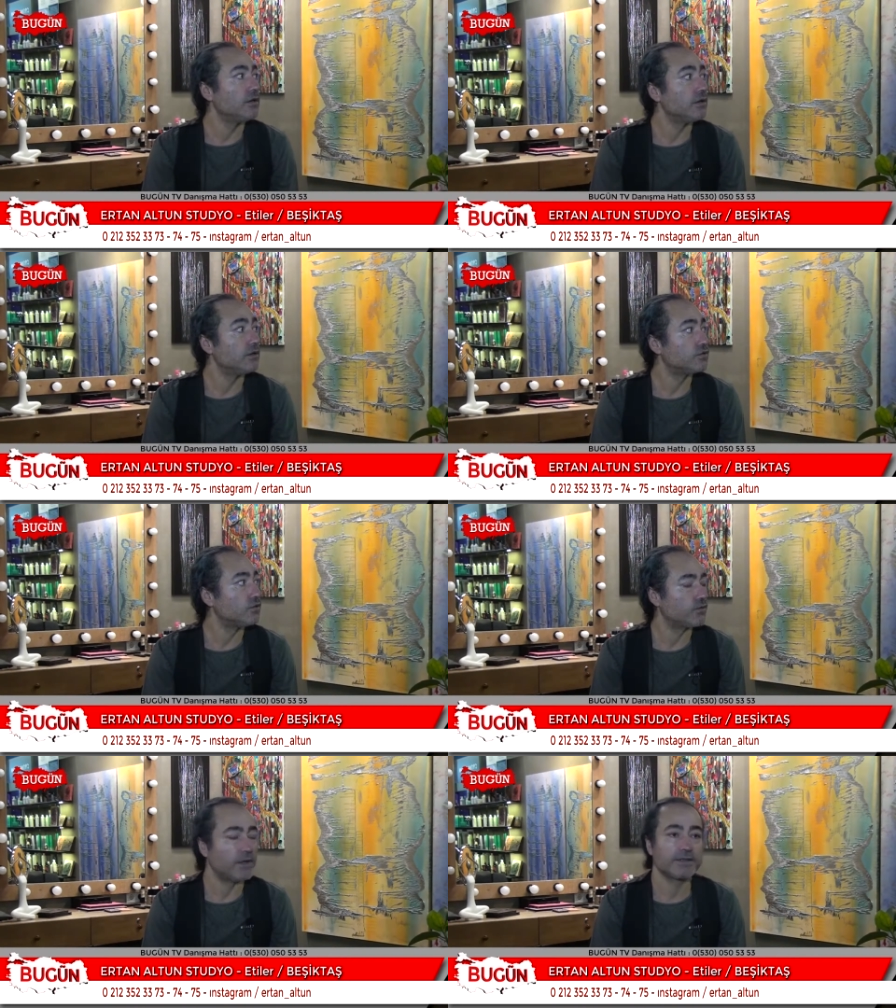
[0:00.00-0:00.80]
e, ee,
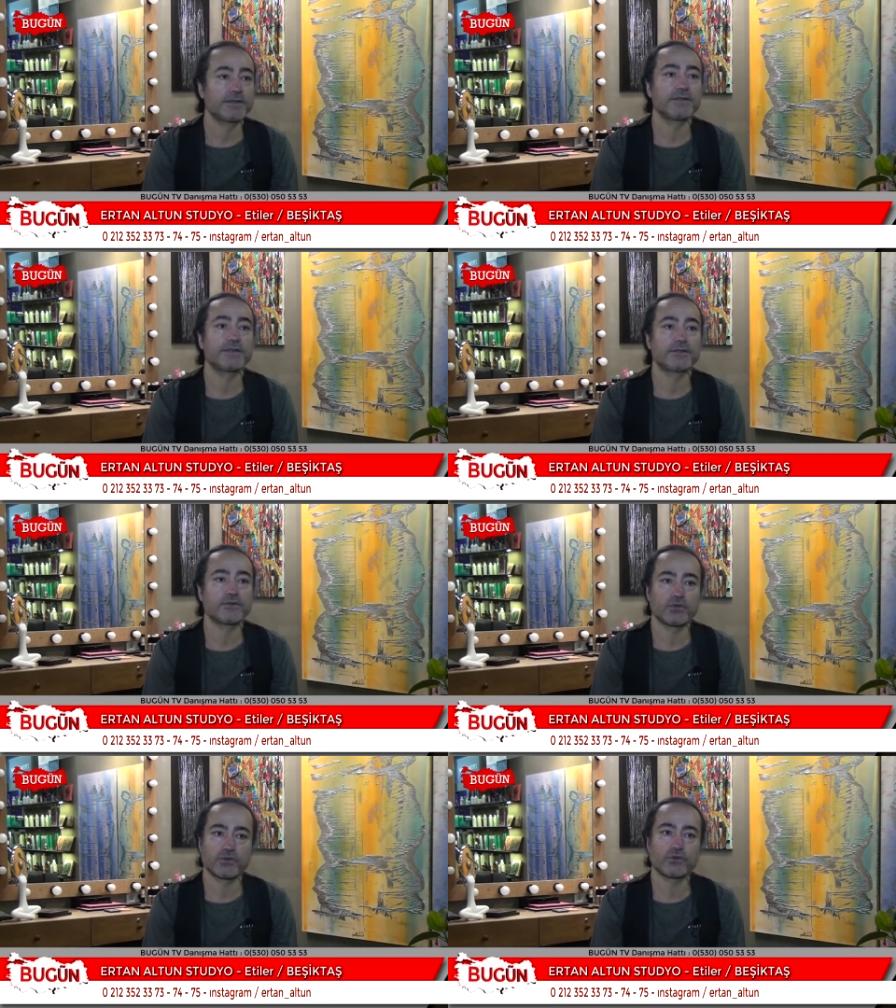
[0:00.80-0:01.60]

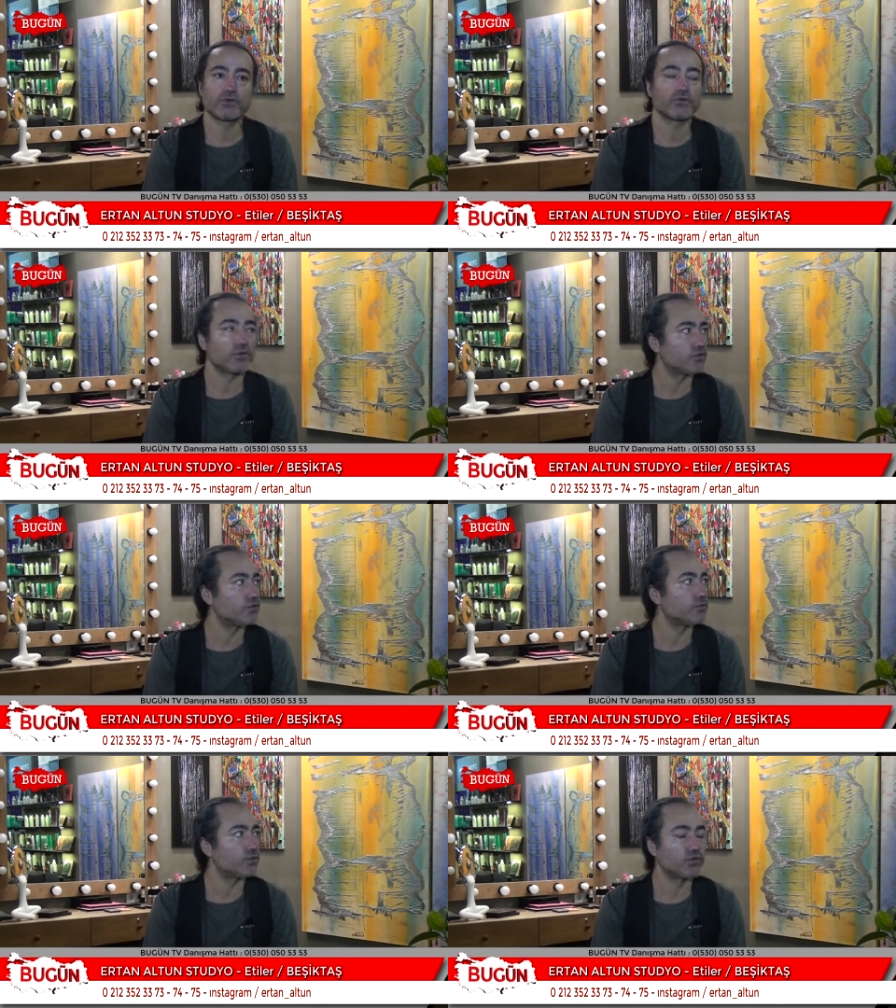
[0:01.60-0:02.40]
sulfatsız, tuzsuz,
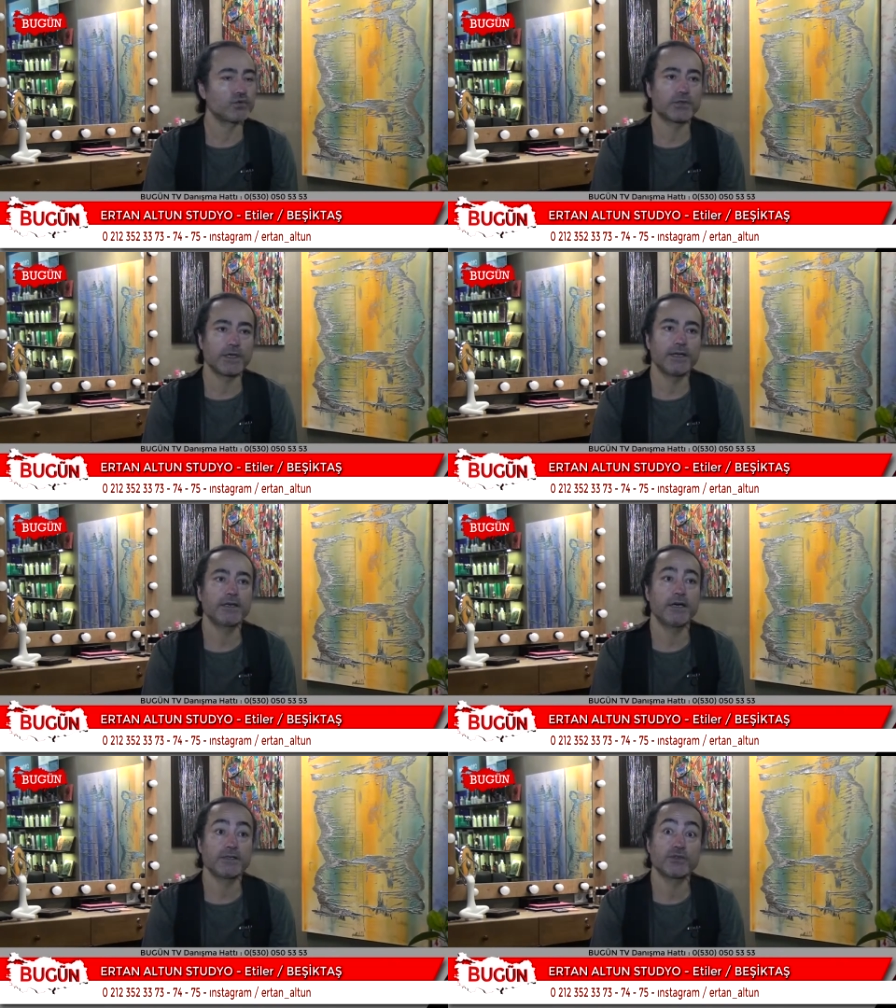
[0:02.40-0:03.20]
otsuz, buzsuz
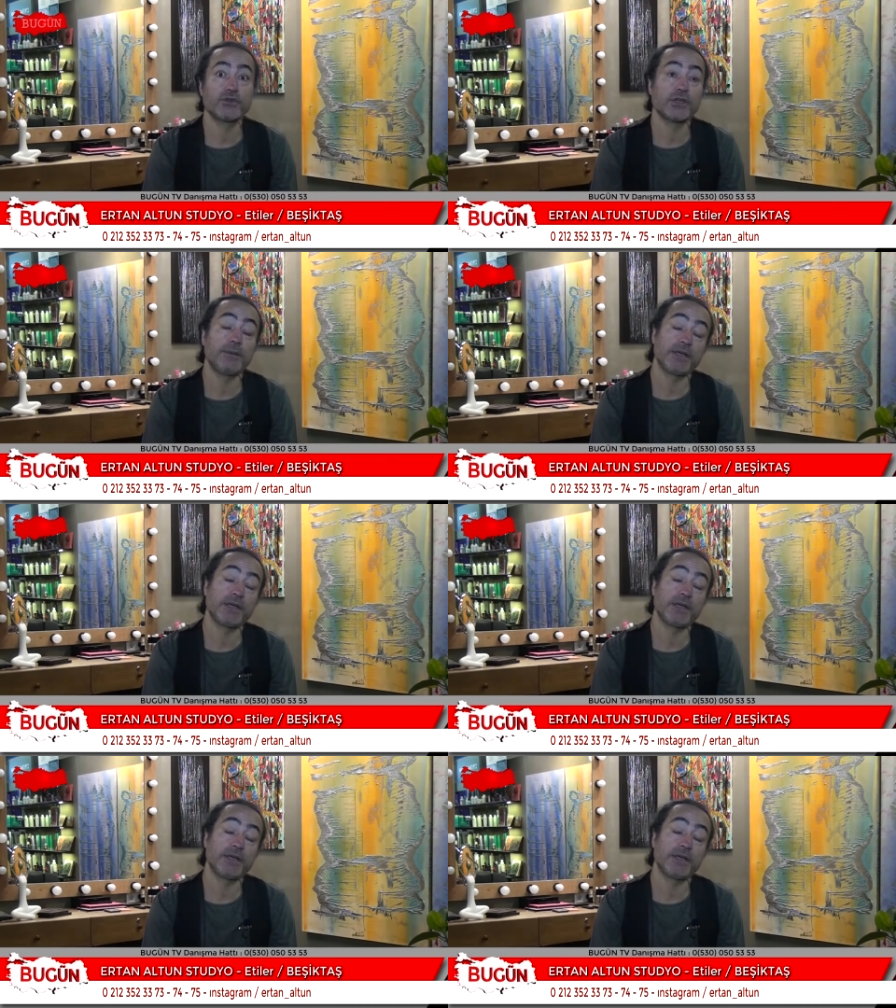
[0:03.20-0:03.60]
yani kanserojen